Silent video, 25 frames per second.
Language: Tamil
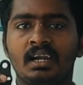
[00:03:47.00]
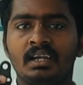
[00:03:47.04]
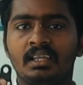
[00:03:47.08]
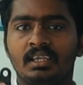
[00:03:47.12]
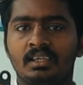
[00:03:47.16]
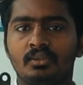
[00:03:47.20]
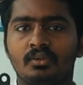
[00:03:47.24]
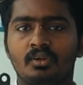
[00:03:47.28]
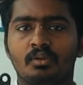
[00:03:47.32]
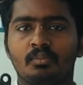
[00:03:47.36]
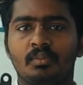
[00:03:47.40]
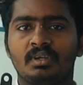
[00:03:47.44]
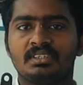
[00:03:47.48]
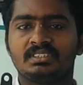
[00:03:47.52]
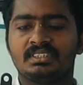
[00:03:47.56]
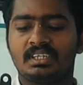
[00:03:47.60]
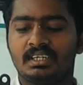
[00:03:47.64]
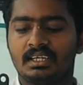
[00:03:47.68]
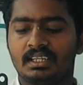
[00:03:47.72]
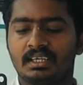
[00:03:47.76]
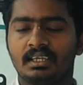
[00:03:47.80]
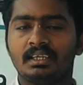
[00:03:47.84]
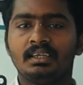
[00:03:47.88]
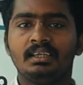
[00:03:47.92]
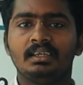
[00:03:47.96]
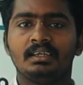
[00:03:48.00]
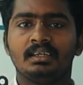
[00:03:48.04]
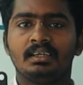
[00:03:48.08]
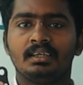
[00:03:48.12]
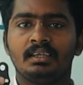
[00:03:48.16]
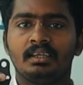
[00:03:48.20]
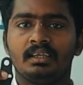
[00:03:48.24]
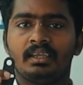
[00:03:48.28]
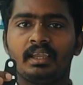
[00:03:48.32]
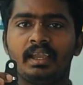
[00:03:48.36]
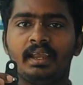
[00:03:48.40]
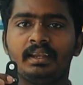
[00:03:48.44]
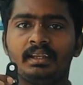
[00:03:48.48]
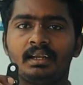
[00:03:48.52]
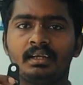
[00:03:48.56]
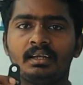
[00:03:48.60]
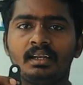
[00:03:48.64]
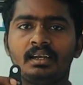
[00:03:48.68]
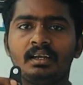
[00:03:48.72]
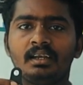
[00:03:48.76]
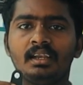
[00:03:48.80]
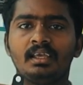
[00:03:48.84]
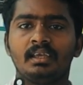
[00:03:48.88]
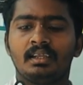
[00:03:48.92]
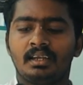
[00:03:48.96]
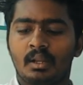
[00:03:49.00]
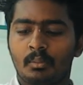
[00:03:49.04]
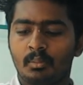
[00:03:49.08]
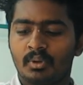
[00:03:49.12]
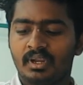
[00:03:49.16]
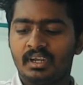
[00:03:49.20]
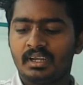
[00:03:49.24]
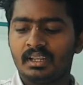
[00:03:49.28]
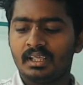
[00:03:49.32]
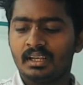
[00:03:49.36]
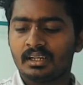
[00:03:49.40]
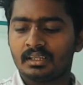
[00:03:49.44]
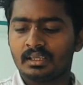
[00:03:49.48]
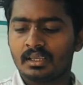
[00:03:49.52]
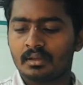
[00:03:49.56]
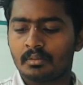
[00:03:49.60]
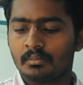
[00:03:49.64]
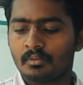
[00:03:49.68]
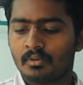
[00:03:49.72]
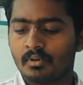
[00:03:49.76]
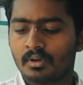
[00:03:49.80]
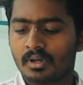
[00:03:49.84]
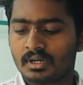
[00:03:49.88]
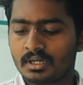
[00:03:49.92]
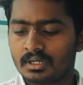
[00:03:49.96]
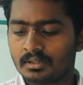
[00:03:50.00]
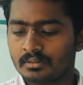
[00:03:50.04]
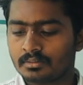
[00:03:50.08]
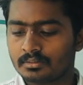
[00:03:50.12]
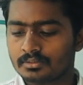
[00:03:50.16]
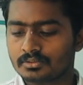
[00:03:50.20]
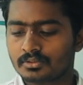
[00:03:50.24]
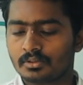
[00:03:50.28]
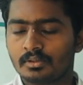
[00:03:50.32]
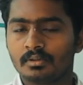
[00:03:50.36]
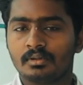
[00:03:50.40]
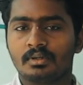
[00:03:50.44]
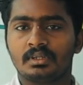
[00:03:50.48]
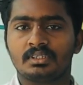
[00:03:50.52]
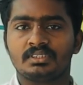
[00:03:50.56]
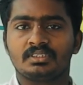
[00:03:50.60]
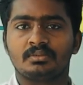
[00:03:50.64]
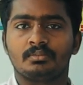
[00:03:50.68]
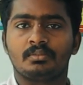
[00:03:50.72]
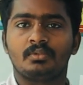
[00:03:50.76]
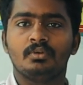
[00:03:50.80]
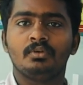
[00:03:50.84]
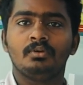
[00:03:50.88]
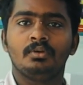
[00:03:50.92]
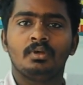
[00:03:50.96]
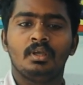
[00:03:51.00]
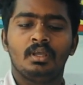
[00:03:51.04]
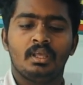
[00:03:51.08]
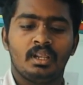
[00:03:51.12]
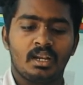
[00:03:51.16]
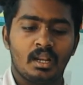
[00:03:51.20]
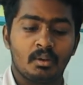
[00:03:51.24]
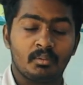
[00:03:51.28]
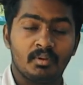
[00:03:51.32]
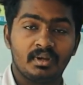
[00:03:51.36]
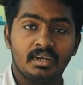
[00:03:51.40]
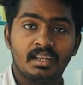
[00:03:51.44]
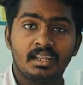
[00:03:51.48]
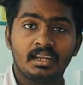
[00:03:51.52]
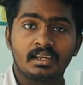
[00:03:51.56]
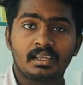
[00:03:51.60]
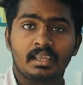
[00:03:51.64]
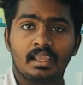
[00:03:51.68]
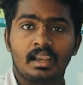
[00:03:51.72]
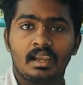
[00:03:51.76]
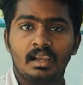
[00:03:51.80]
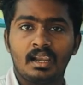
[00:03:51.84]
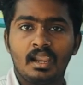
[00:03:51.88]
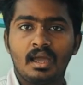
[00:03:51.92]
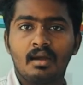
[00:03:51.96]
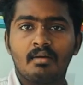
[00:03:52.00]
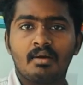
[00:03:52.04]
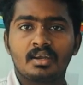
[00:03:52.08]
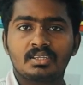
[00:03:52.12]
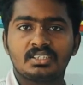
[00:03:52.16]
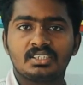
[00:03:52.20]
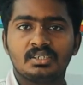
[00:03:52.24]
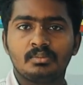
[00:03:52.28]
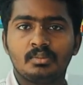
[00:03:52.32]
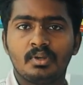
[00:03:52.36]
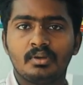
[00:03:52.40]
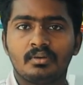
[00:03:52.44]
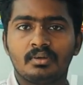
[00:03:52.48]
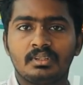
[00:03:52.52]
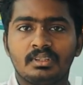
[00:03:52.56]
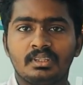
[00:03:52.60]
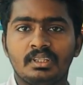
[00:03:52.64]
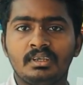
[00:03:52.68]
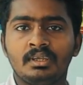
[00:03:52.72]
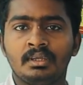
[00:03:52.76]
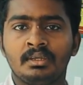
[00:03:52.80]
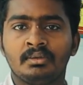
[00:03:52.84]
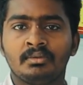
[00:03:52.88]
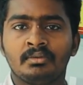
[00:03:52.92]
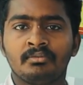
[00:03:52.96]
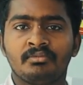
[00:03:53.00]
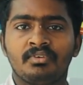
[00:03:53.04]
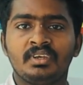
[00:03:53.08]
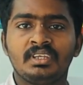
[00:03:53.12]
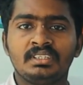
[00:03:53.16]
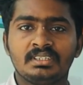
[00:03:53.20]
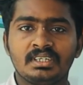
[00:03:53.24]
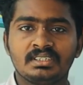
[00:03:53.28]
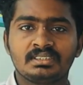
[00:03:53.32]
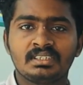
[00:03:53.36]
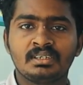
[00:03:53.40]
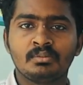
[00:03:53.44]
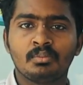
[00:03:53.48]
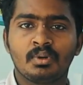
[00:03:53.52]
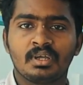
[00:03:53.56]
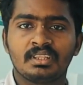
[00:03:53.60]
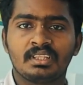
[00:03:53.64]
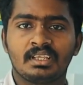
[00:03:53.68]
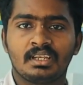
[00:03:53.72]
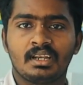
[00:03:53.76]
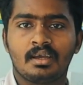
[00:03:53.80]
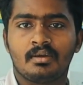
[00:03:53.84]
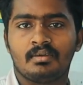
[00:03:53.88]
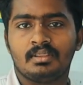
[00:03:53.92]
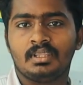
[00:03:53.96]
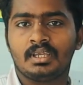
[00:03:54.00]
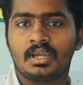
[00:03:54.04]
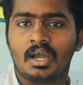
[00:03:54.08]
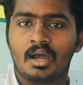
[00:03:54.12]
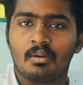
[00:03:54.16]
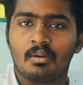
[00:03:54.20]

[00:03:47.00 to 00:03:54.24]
ஸ்டார்டிங் இதோட பட்ஜெட்டு எயிட் ஹண்ட்ரடில் நம்மகிட்ட இருக்க உங்ககிட்ட ஒன்று சொல்லணும்னு நினச்சோம் ப்ரோ நம்மகிட்ட இருக்க எல்லா வாட்ச்லையுமே வந்து ஃபீச்சர்ஸ்னு பார்த்தீங்கன்னா வந்து